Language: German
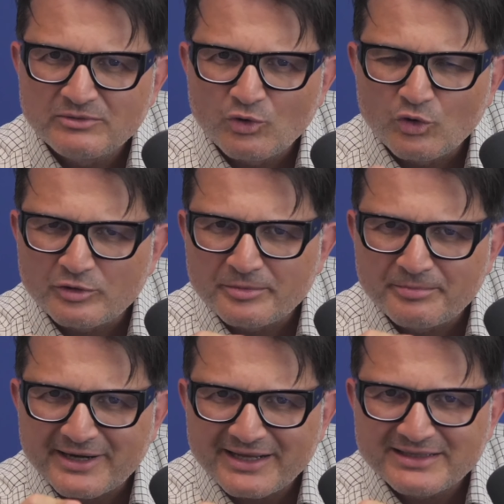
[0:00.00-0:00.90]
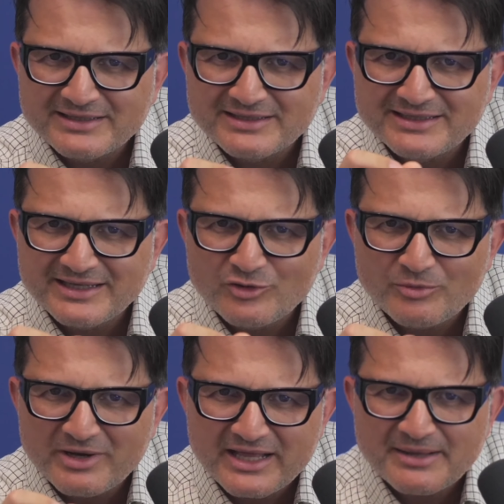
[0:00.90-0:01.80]
und bringt den
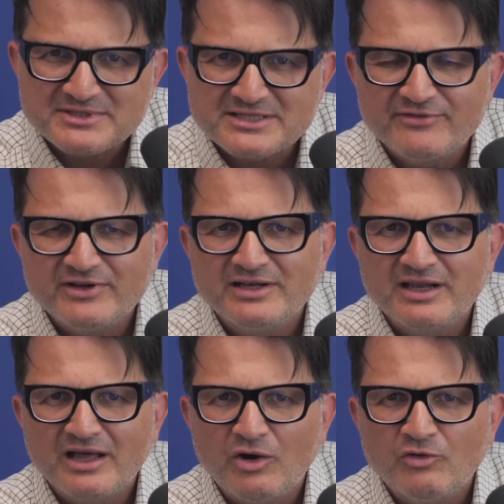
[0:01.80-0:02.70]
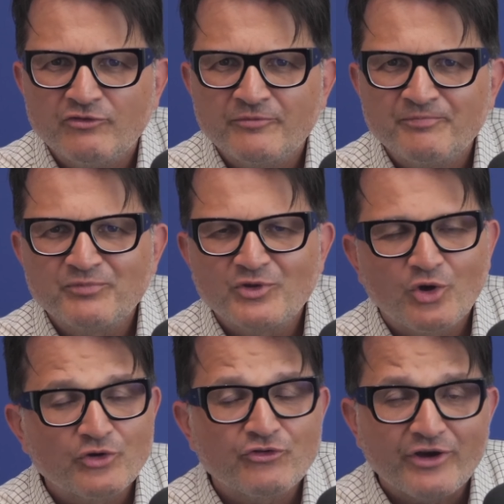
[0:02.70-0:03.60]
Überlebenswillen auf,
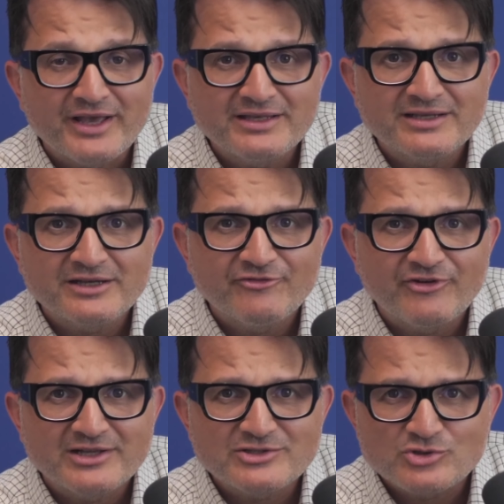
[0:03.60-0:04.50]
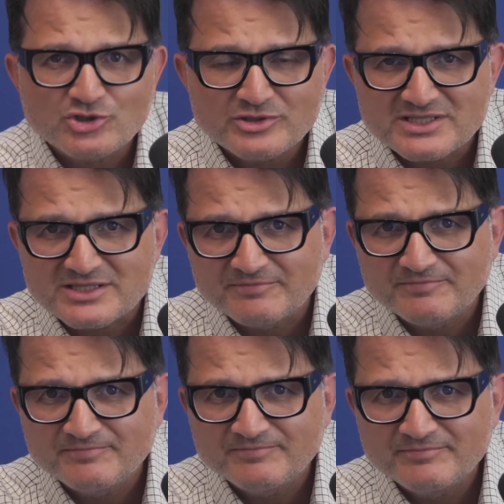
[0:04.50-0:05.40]
euch vor echter Gefahr zu schützen.
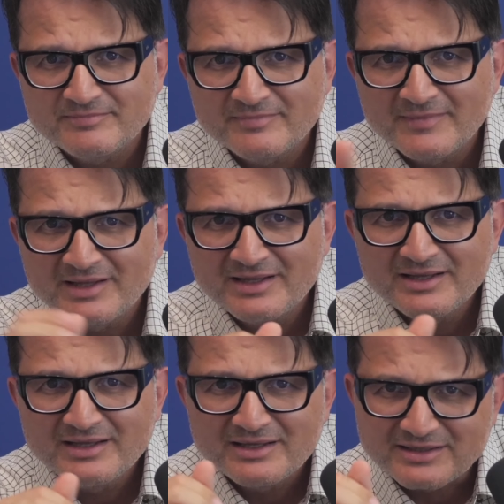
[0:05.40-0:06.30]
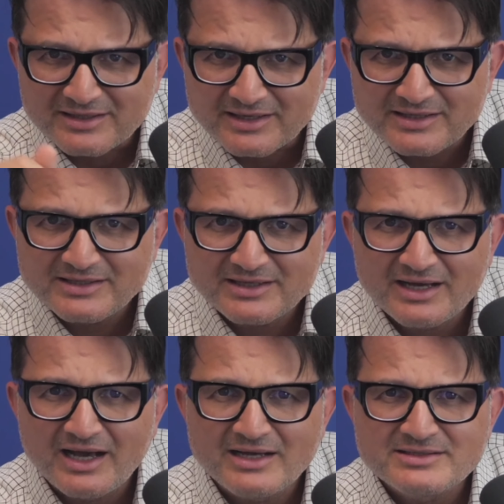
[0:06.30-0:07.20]
Die
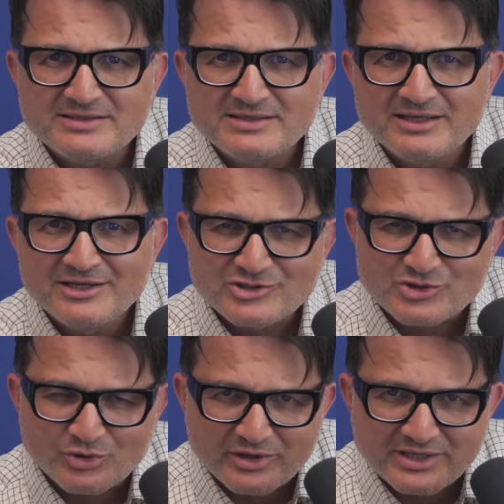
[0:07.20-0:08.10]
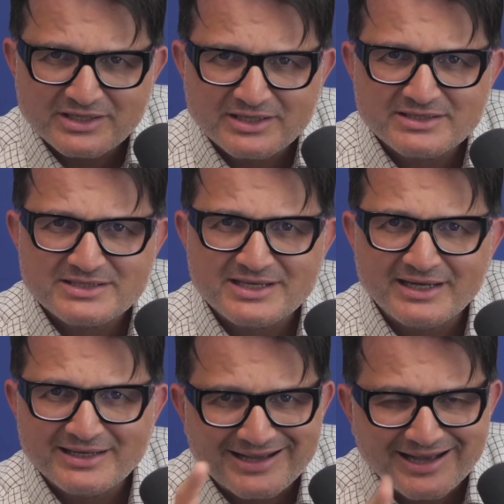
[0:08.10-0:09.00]
richtige Angst zur richtigen
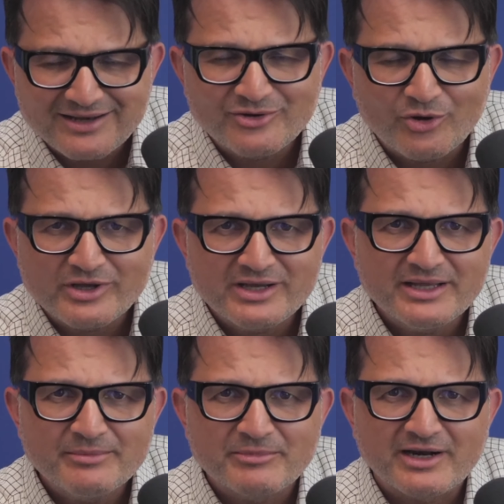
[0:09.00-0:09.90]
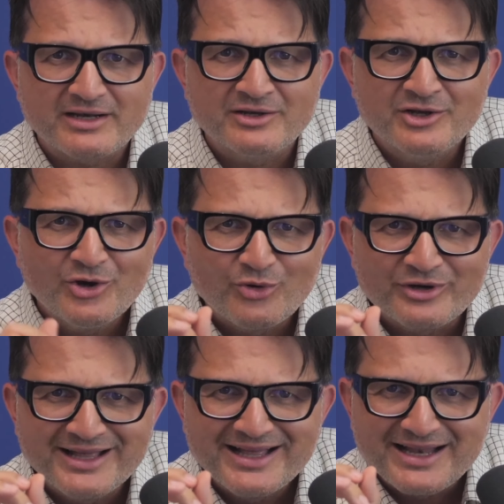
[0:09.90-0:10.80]
Zeit kann euer Leben retten
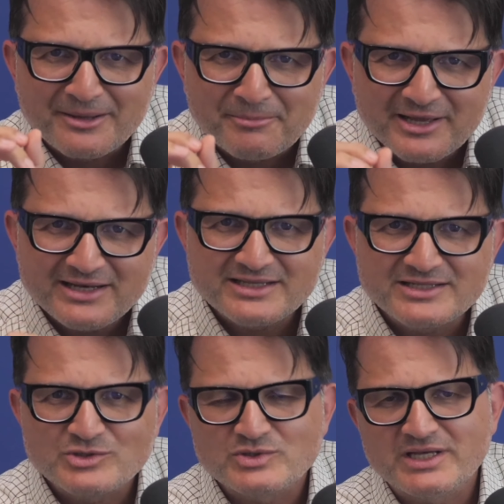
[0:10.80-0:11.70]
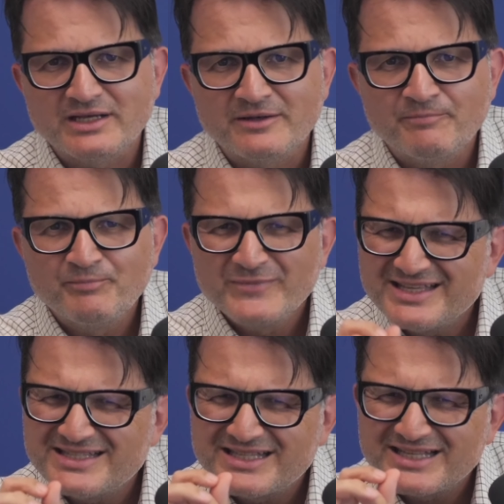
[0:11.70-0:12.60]
und lebendig zu sein
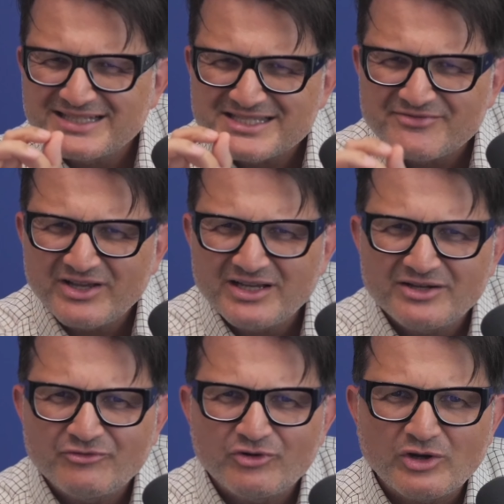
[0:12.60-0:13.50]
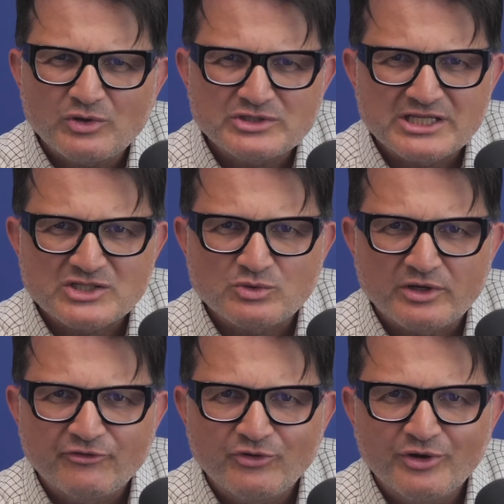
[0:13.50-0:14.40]
ist zwingende Voraussetzung
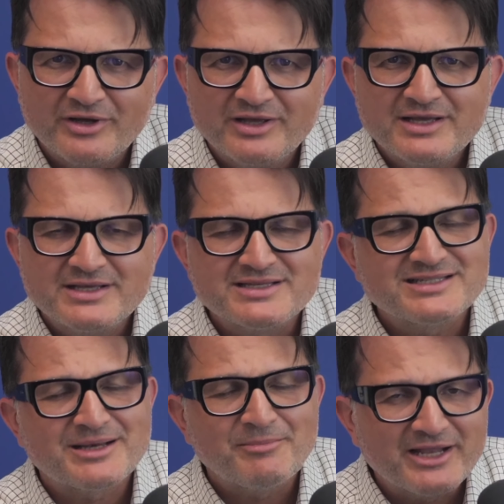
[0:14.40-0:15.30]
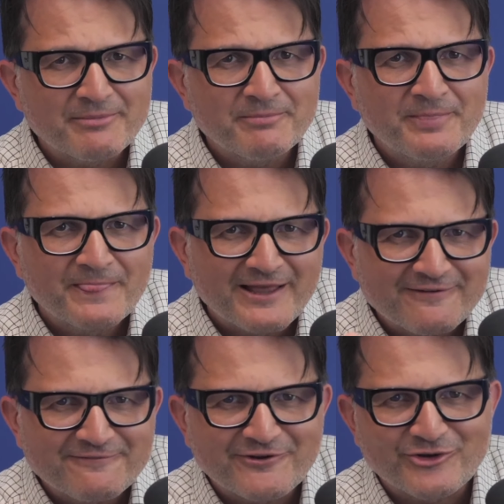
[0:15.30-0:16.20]
dafür, sich am Leben
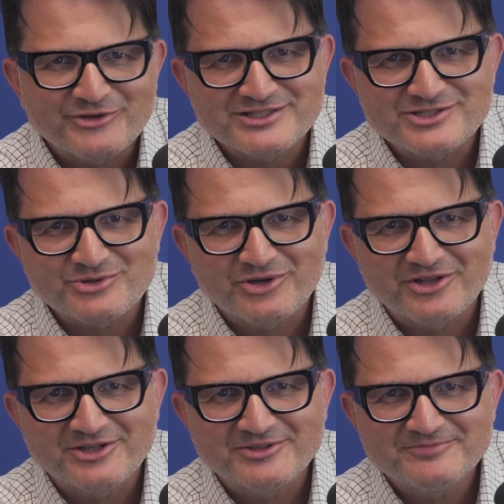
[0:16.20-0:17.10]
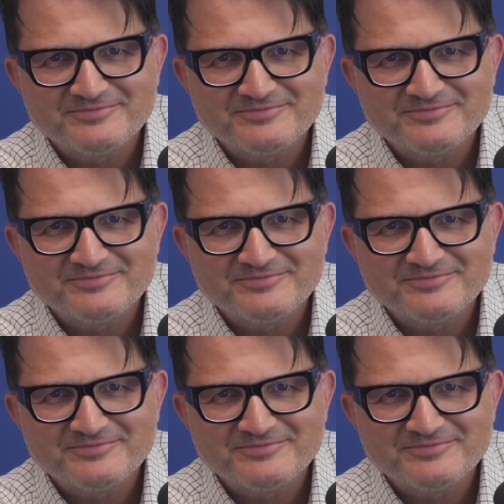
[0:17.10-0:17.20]
erfreuen zu können.